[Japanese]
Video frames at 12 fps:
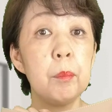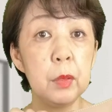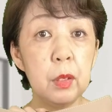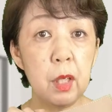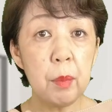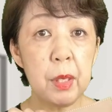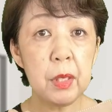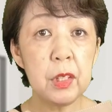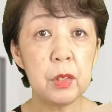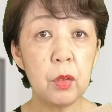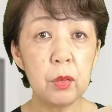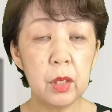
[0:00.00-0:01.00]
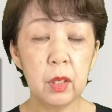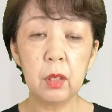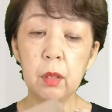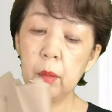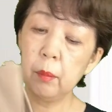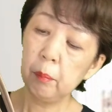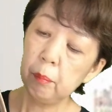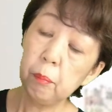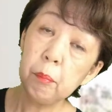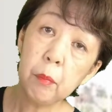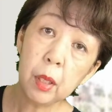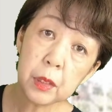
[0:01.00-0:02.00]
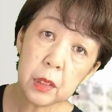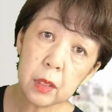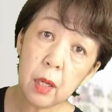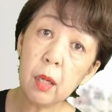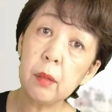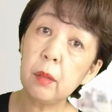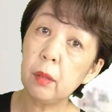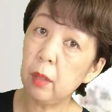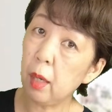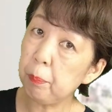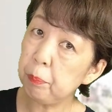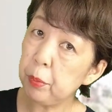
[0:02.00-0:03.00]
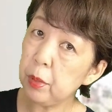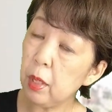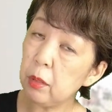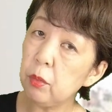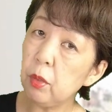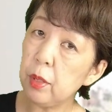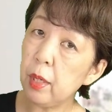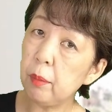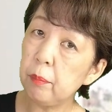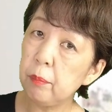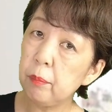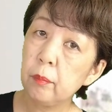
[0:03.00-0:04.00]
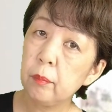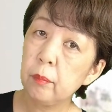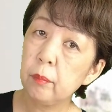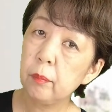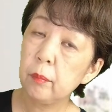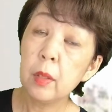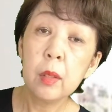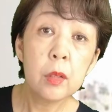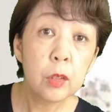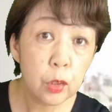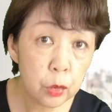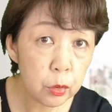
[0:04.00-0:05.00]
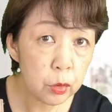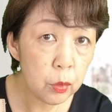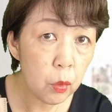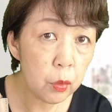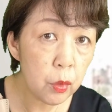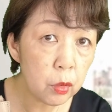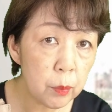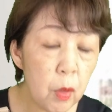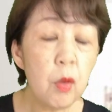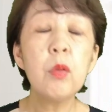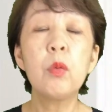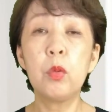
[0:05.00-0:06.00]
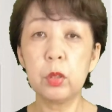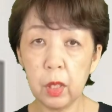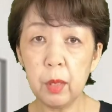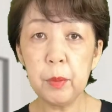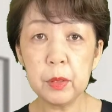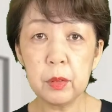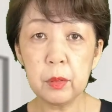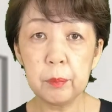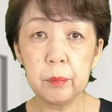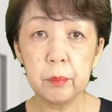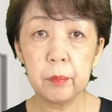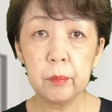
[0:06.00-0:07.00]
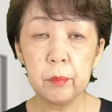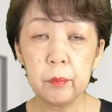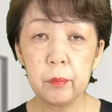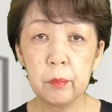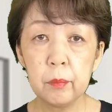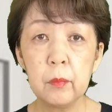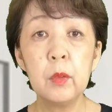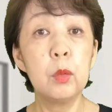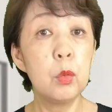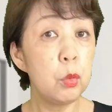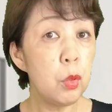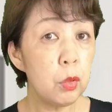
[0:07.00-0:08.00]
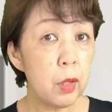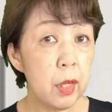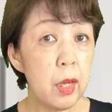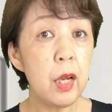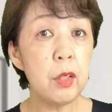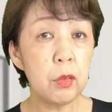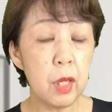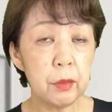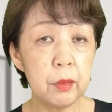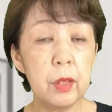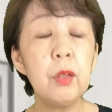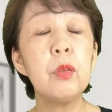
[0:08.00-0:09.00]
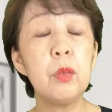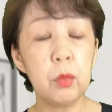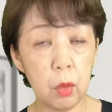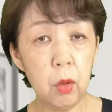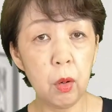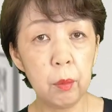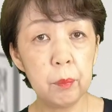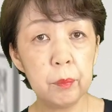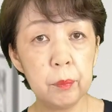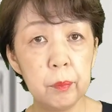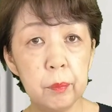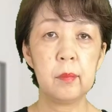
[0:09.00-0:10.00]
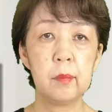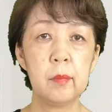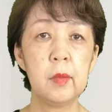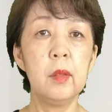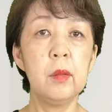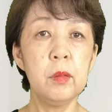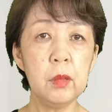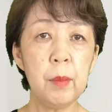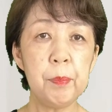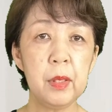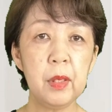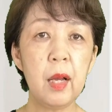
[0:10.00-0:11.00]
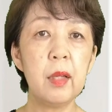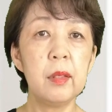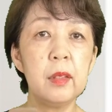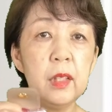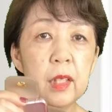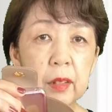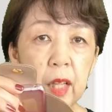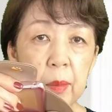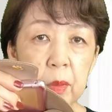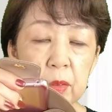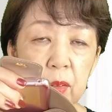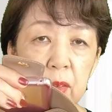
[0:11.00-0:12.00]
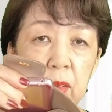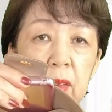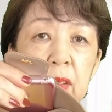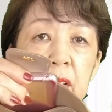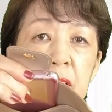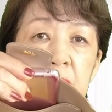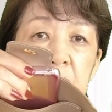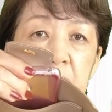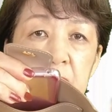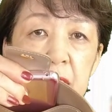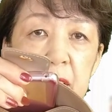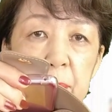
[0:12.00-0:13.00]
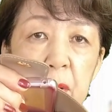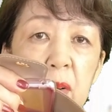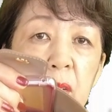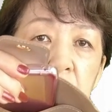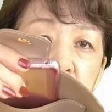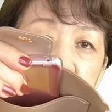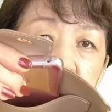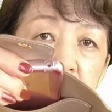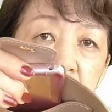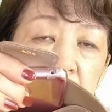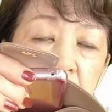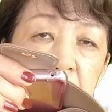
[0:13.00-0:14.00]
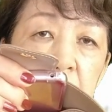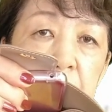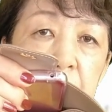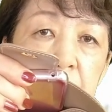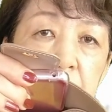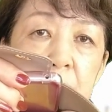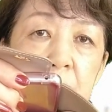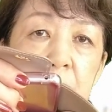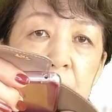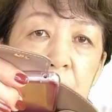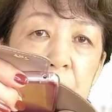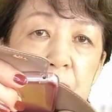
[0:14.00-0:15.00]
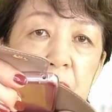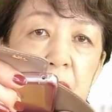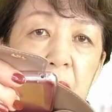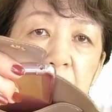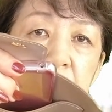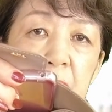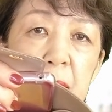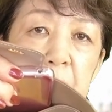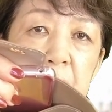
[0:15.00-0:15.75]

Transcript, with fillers: 見た目以上に街がたっぷりあるので収納力もございますどのぐらい入るかっていうとフナピーが入れたいものを入れてもこれだけ余裕がござい